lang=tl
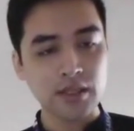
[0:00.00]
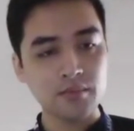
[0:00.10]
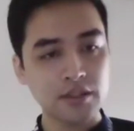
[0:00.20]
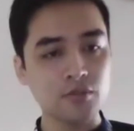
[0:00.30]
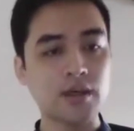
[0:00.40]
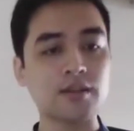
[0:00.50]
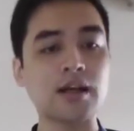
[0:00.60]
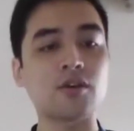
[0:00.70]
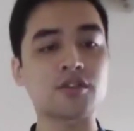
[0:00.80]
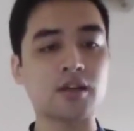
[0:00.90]
namin yung mga
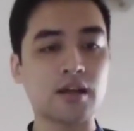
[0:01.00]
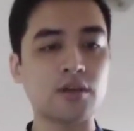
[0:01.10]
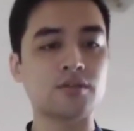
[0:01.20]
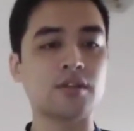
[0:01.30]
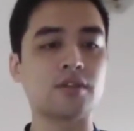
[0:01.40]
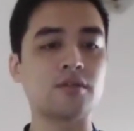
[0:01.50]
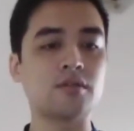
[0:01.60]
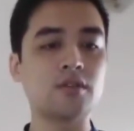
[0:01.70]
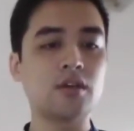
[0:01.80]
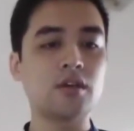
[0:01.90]
tao sa ground, ano,
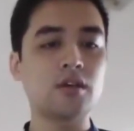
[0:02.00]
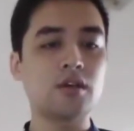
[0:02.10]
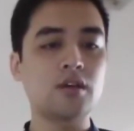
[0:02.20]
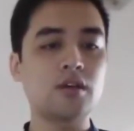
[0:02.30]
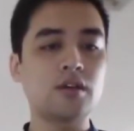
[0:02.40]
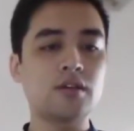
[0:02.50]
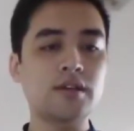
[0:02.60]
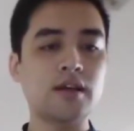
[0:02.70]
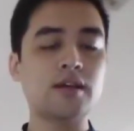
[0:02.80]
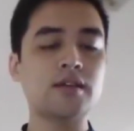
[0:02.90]
na